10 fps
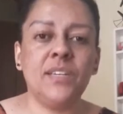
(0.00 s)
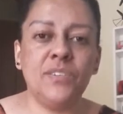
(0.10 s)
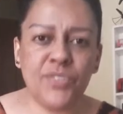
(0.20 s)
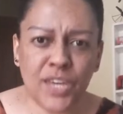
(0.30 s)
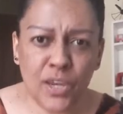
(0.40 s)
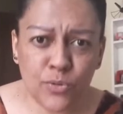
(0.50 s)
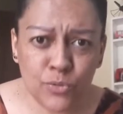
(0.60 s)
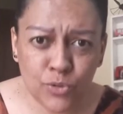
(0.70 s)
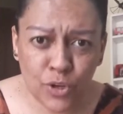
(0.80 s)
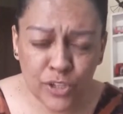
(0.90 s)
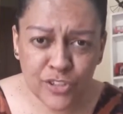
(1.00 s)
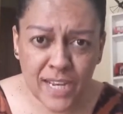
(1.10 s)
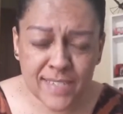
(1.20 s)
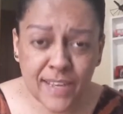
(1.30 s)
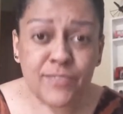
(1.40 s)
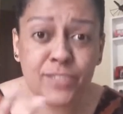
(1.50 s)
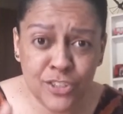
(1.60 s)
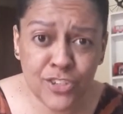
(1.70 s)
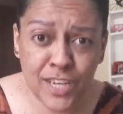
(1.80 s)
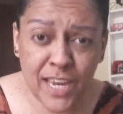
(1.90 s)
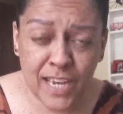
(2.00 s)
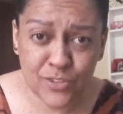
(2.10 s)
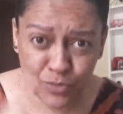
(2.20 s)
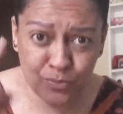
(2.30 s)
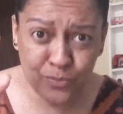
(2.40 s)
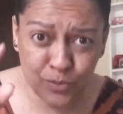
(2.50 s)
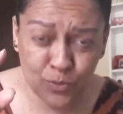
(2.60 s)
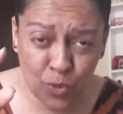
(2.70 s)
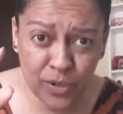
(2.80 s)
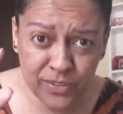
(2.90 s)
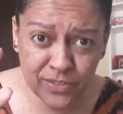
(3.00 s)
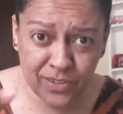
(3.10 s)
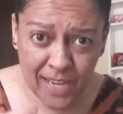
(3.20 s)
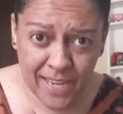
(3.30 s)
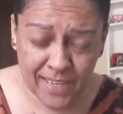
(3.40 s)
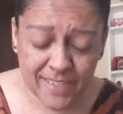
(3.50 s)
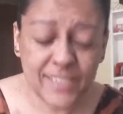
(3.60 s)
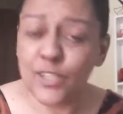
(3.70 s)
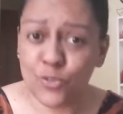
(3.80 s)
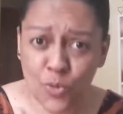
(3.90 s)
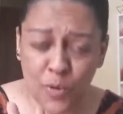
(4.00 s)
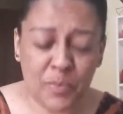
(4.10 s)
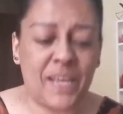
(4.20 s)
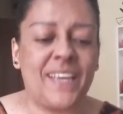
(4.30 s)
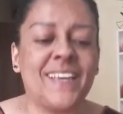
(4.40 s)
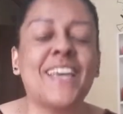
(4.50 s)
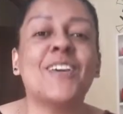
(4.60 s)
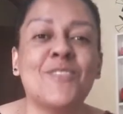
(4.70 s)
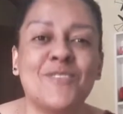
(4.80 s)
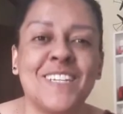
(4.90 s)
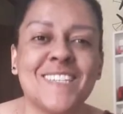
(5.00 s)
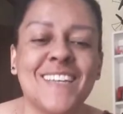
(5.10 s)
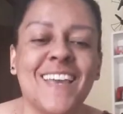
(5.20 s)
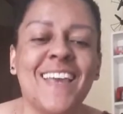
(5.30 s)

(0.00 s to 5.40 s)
e fiquei com dó de gastar 20 reais num, num coisa lá, eu não comprei. O que, que eu fiz?